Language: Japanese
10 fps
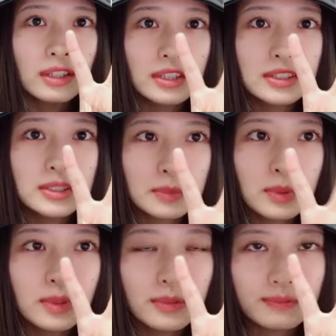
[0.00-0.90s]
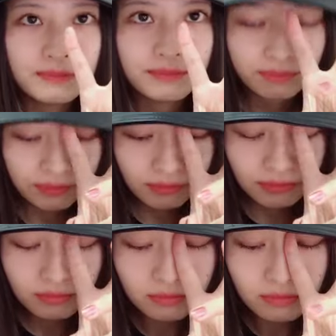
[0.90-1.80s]
やつも
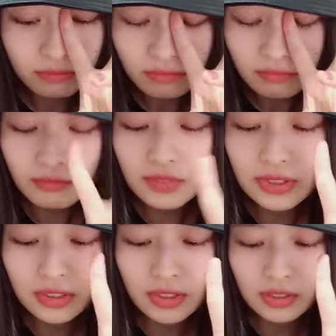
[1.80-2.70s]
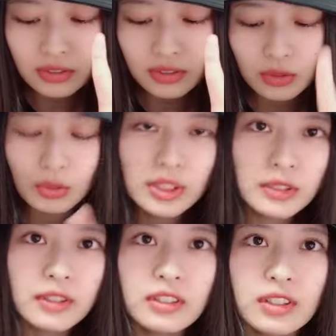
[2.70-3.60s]
めっちゃ聞く、これに
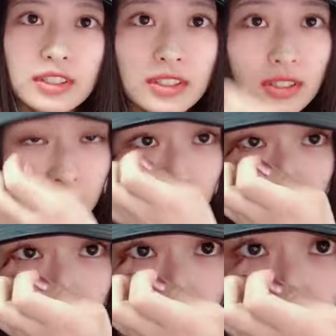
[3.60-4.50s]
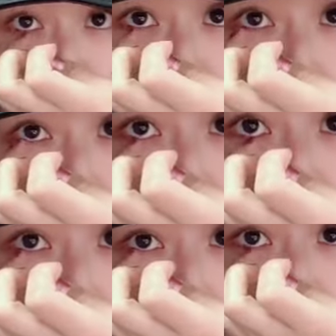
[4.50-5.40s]
わのやつだったかな、ちょっと何話のやつ
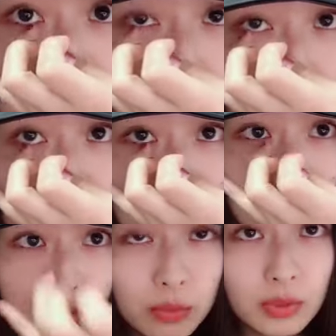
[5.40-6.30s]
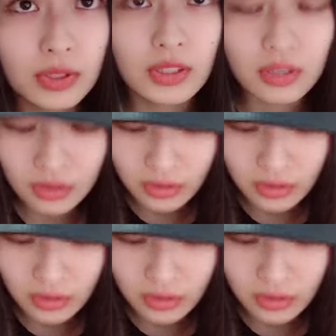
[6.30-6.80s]
だったか分かんないわ、覚えてないんだけ